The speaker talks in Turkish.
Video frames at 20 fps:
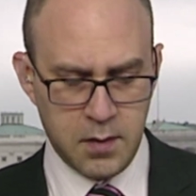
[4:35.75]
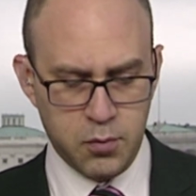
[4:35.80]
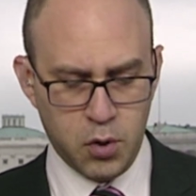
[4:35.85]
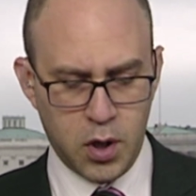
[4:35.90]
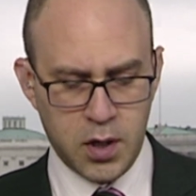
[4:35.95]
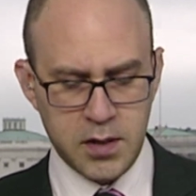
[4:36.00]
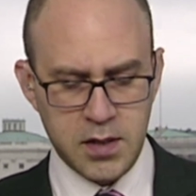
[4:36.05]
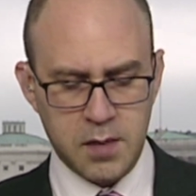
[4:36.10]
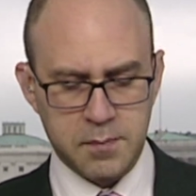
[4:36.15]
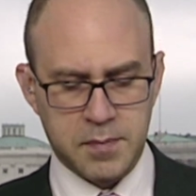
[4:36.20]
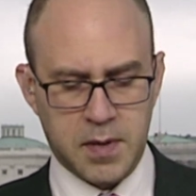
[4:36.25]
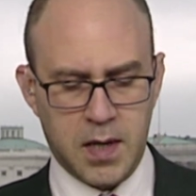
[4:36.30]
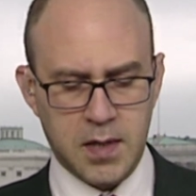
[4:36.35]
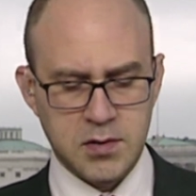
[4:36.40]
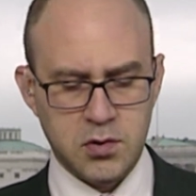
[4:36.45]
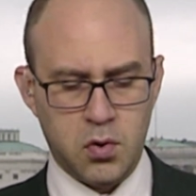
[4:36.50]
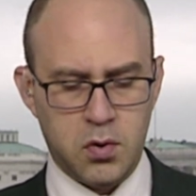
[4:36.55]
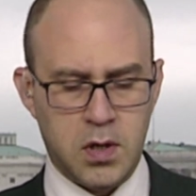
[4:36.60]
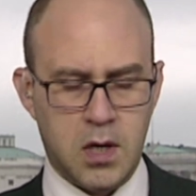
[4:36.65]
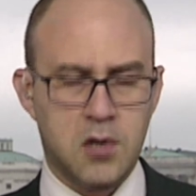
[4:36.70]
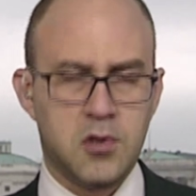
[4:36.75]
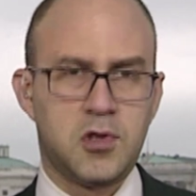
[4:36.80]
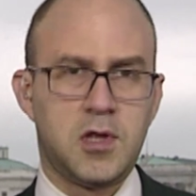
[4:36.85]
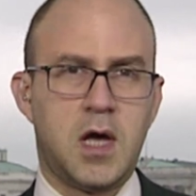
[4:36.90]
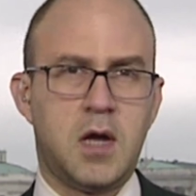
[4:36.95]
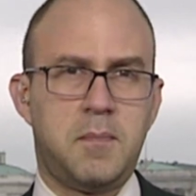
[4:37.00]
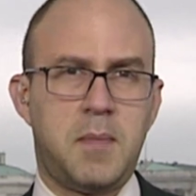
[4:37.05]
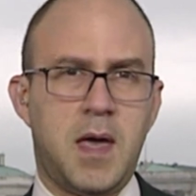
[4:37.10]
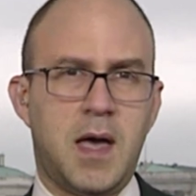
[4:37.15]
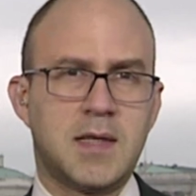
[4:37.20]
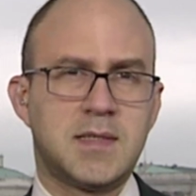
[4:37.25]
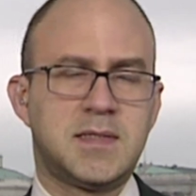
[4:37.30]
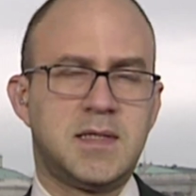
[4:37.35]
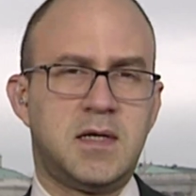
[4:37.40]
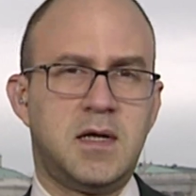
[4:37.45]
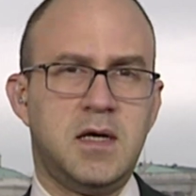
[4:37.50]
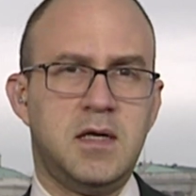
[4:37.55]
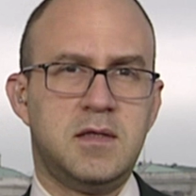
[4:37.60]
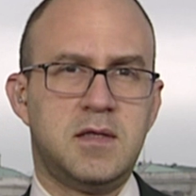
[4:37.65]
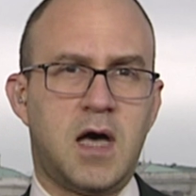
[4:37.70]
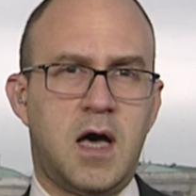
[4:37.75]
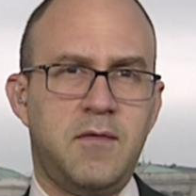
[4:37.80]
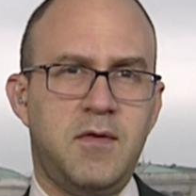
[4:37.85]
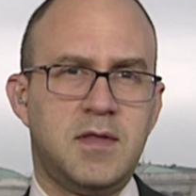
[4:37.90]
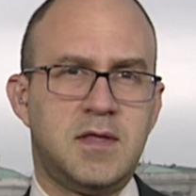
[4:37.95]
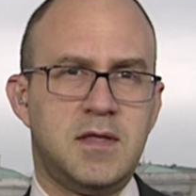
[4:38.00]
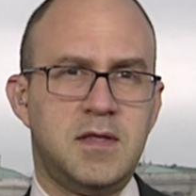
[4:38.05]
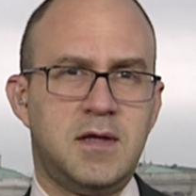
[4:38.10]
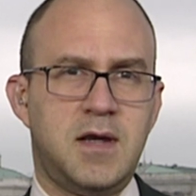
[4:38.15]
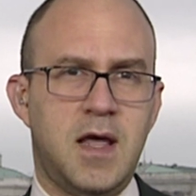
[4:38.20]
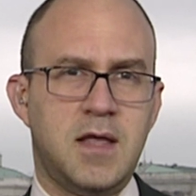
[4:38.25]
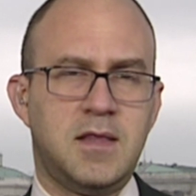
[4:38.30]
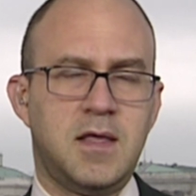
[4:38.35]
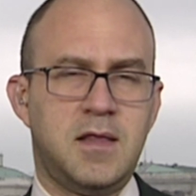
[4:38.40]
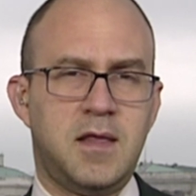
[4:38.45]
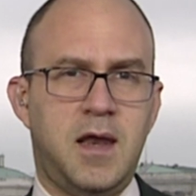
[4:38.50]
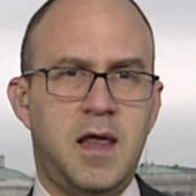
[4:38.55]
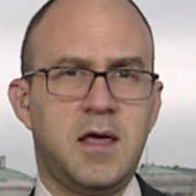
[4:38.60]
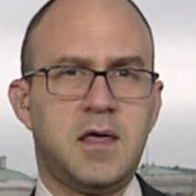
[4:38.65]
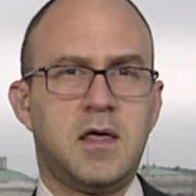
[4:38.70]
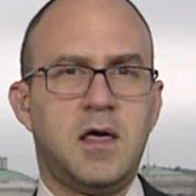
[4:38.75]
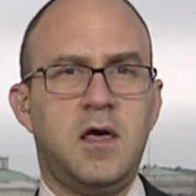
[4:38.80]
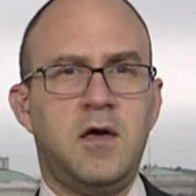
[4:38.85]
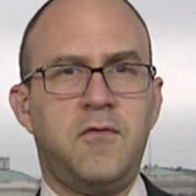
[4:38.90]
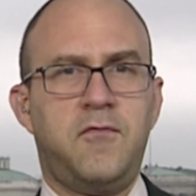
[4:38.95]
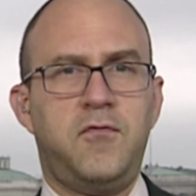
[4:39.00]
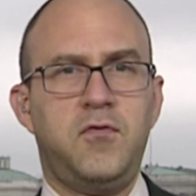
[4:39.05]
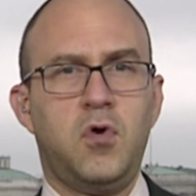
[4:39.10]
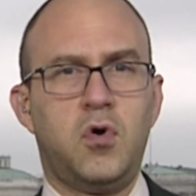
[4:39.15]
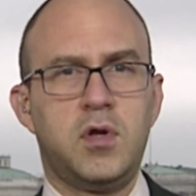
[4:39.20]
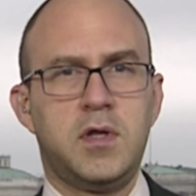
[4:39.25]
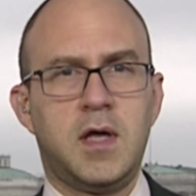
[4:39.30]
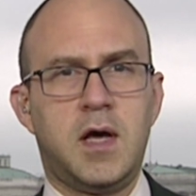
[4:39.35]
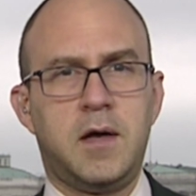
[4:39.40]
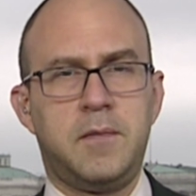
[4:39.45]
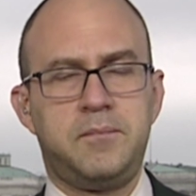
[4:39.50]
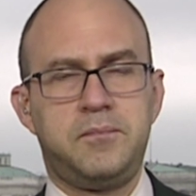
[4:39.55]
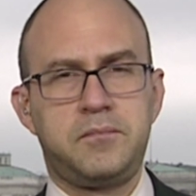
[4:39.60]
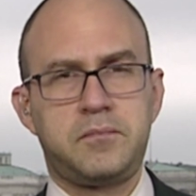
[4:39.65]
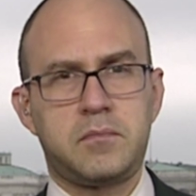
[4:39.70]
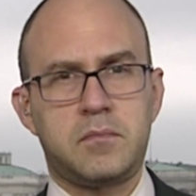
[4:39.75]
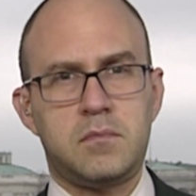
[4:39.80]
bu arada bazı öğrenciler Beyaz Saray'ın davetini reddederek e, Florida